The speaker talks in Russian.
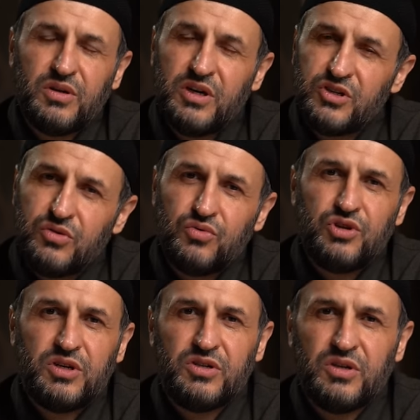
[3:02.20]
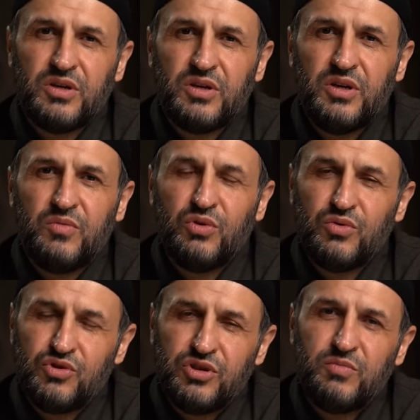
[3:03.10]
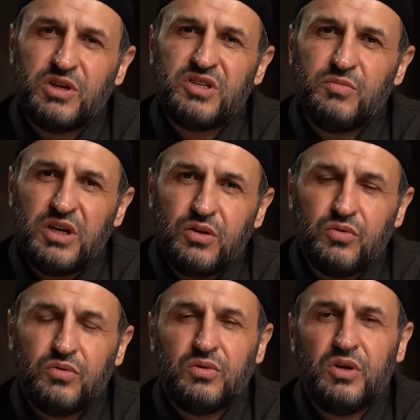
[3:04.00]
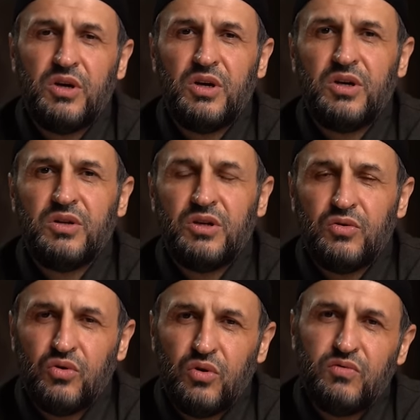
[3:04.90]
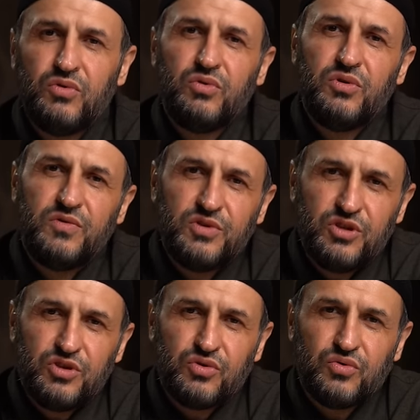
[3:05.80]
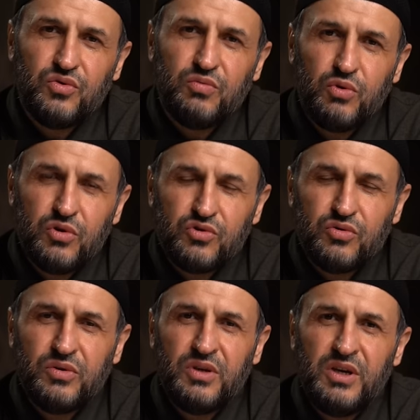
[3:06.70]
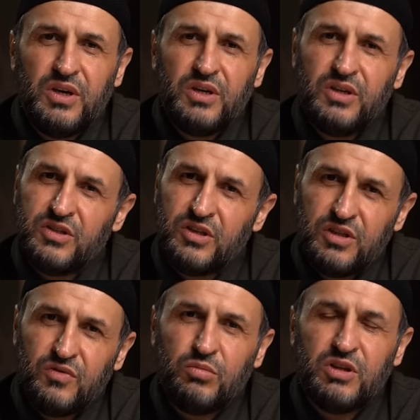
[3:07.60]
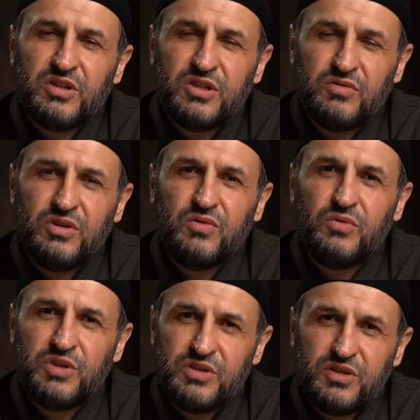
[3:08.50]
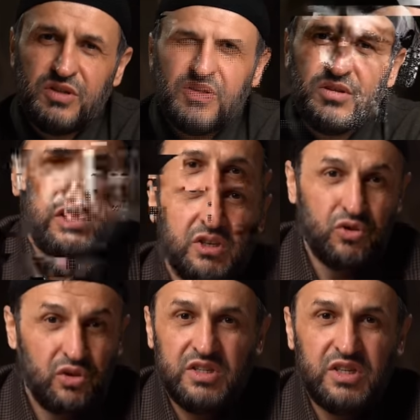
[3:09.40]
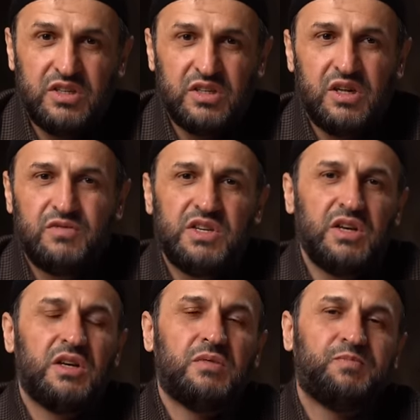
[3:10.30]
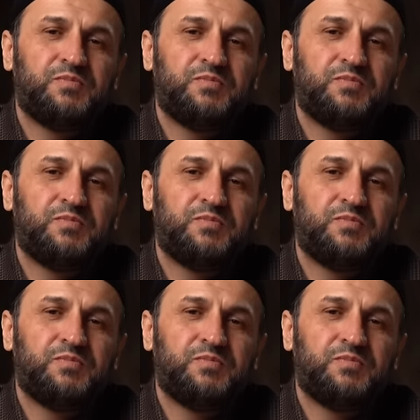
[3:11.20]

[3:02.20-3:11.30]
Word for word: каждый участник получил максимальную и духовную, и физическую пользу из этого благословенного месяца. А что касается для всех,